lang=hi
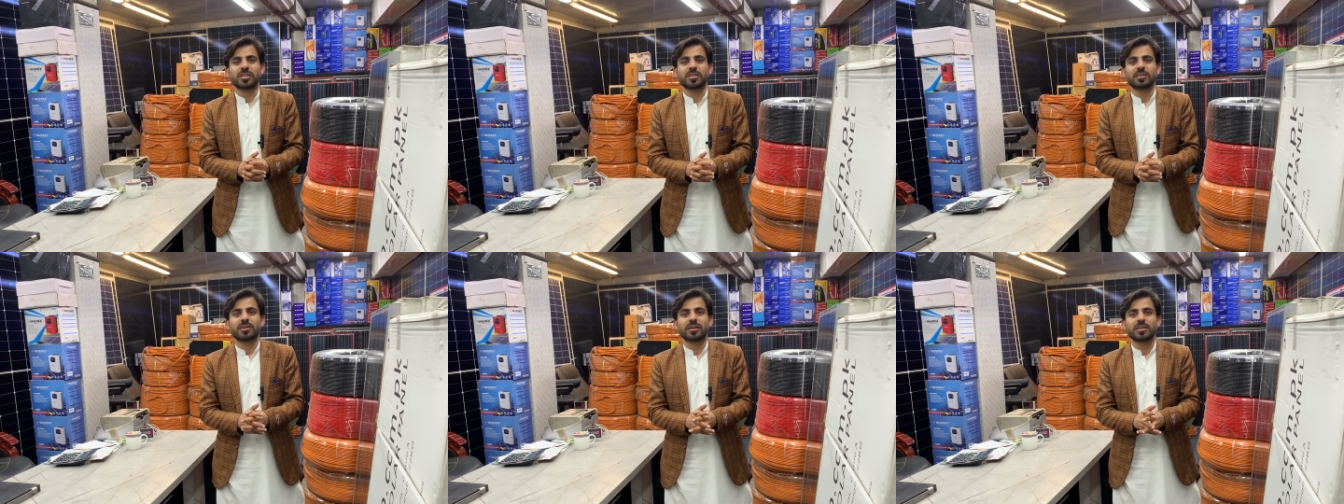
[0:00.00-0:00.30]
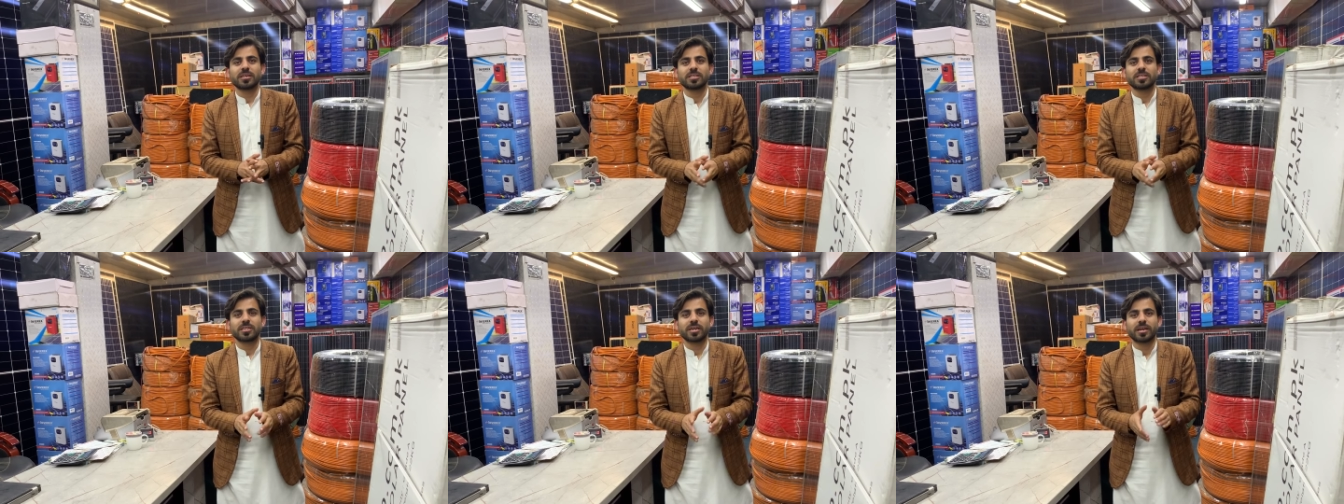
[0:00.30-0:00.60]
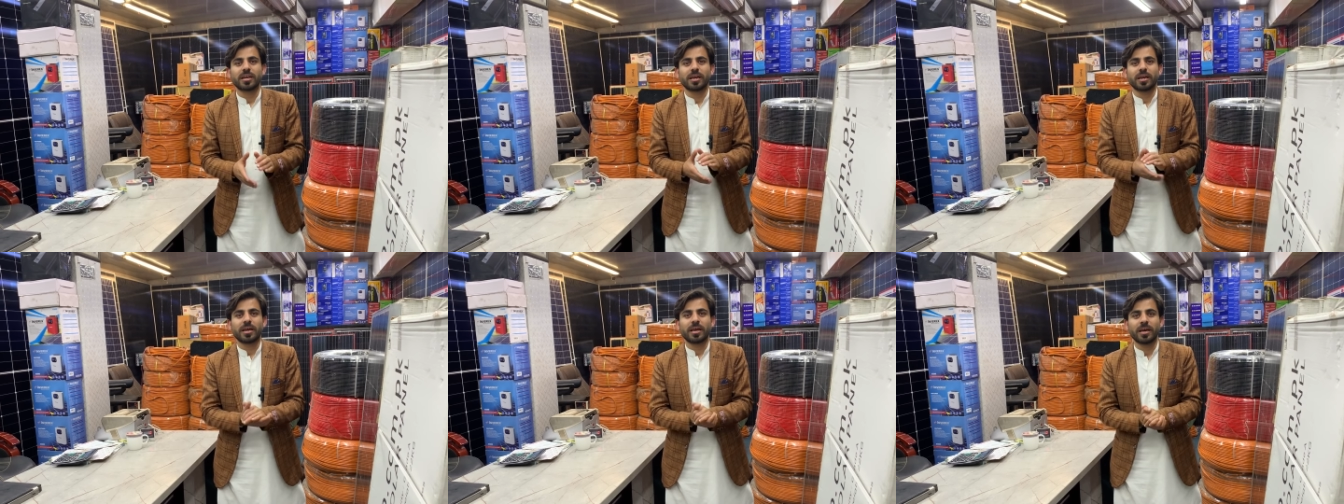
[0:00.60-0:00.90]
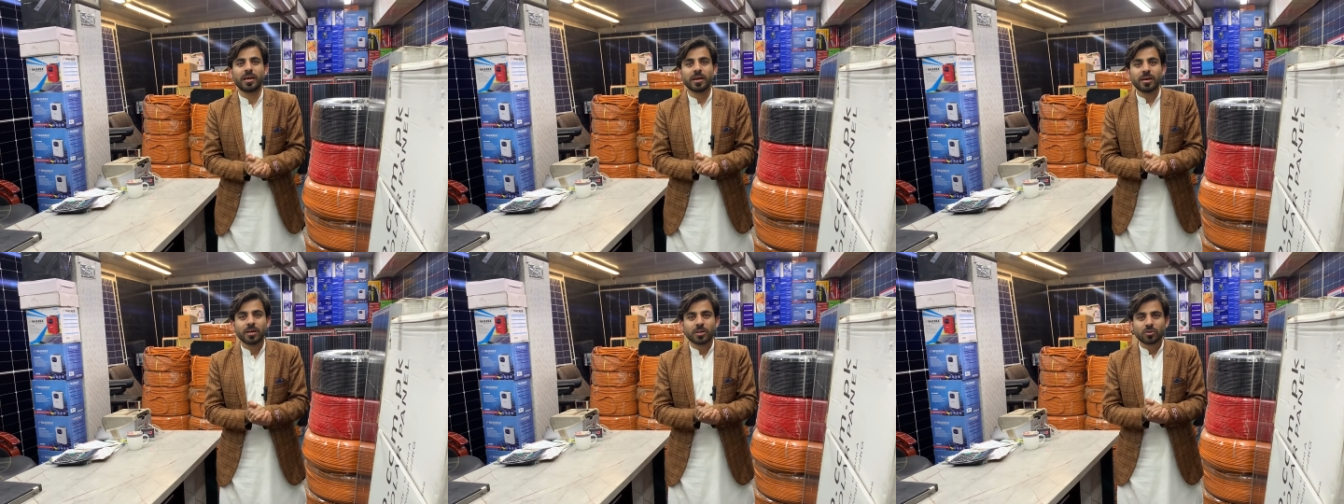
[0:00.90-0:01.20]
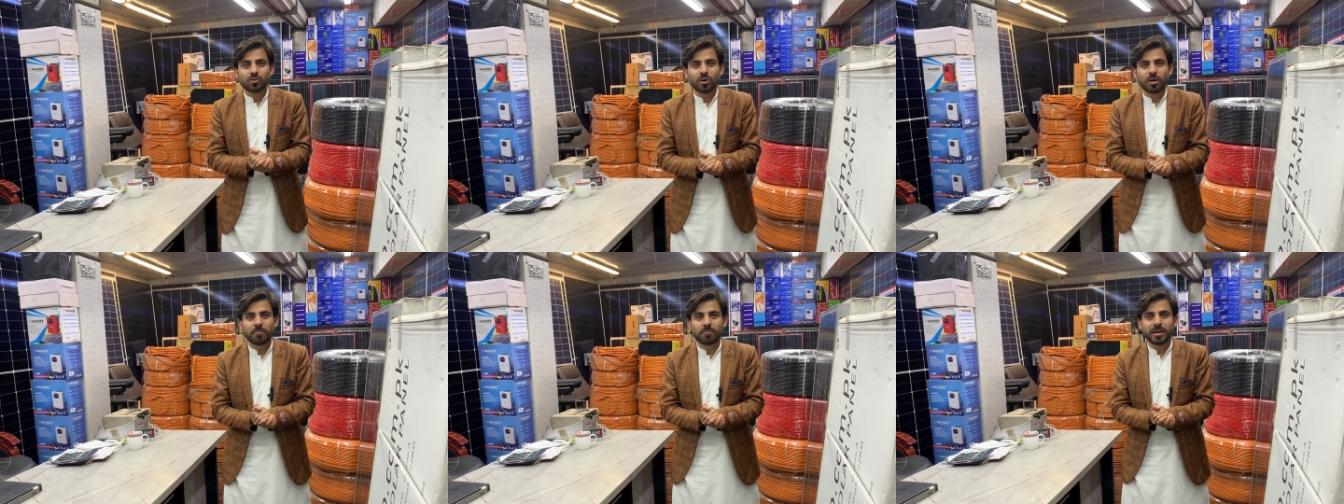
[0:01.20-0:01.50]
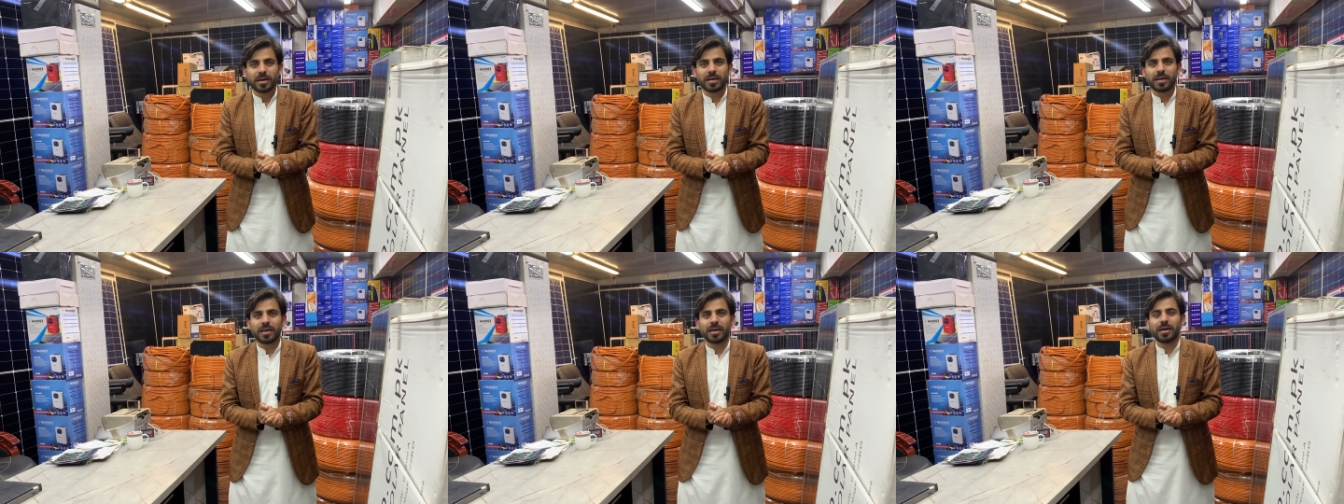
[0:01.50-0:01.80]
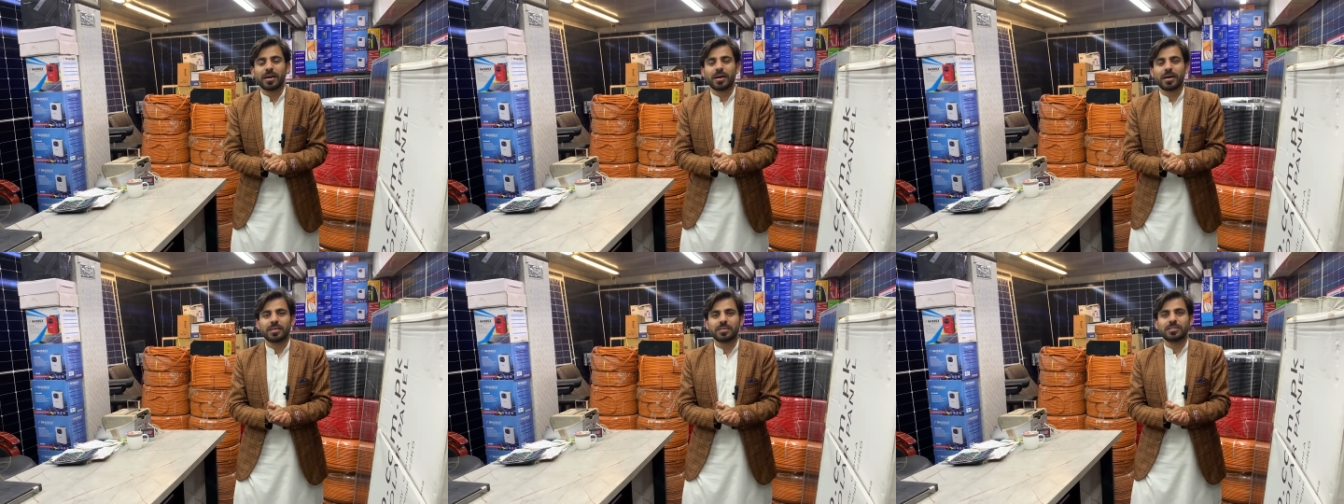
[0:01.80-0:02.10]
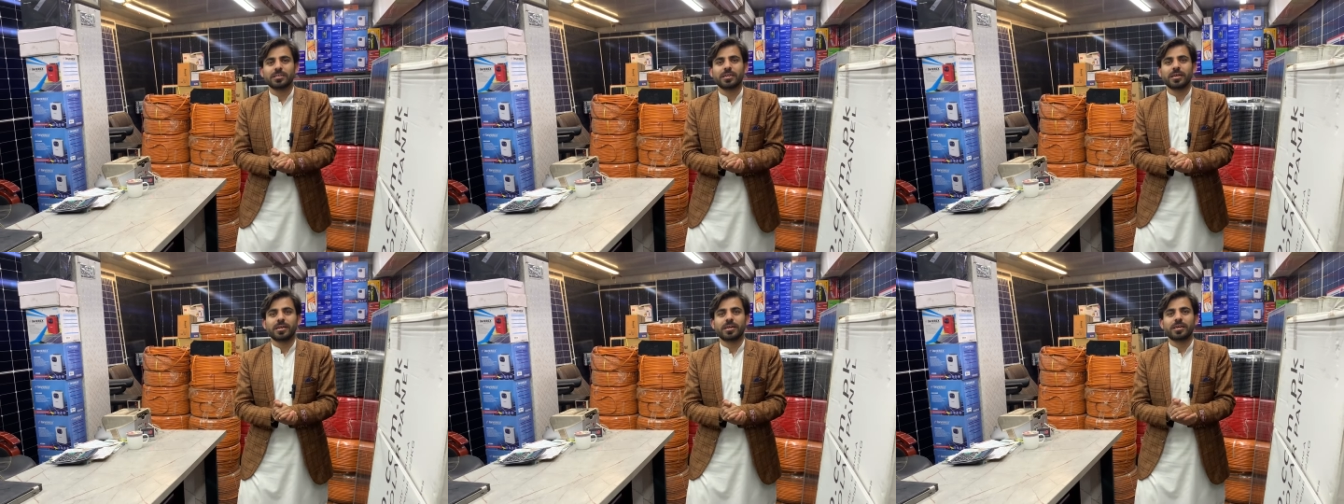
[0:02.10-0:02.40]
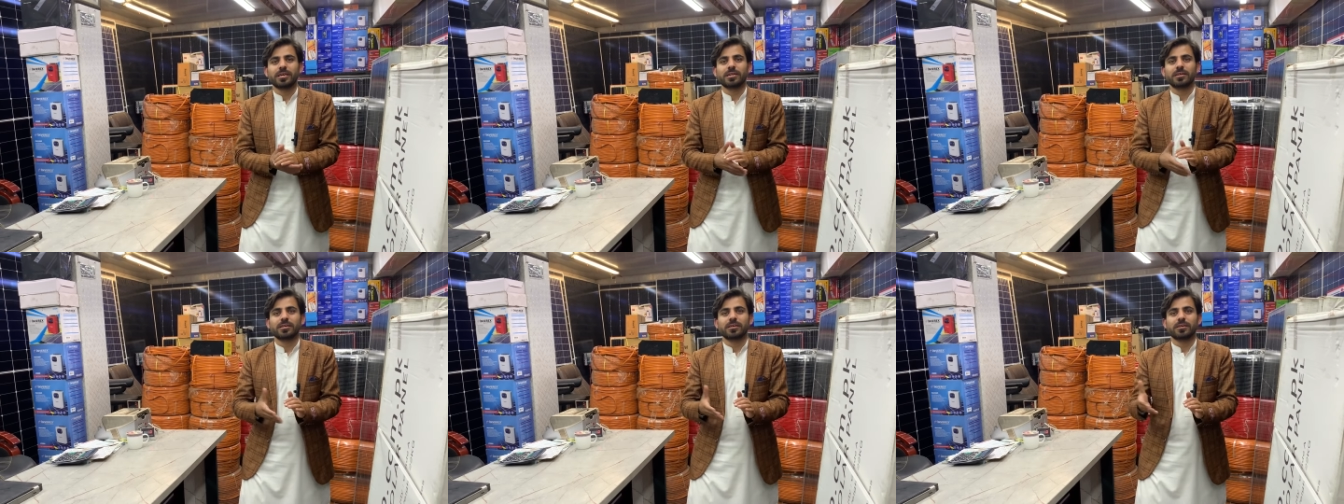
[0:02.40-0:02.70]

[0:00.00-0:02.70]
शेयर करने जा रहे हैं तो हम आए आज ये